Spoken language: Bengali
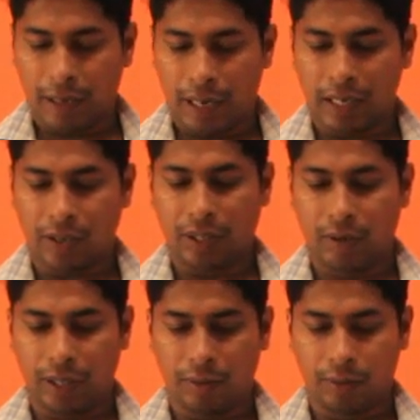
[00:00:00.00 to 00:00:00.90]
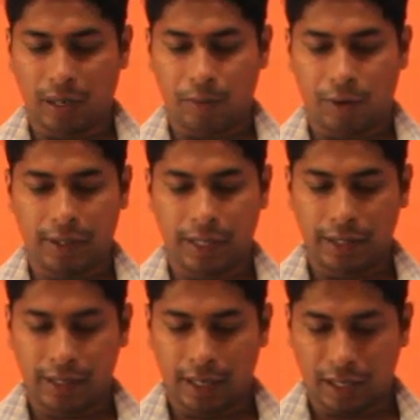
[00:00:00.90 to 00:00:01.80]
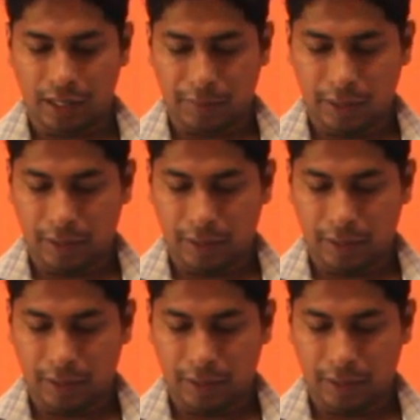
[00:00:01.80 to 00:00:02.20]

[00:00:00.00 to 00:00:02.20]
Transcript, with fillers: এছাড়াও যেগুলো দেখুন তারপরের সেটিংস দেখাচ্ছি আমি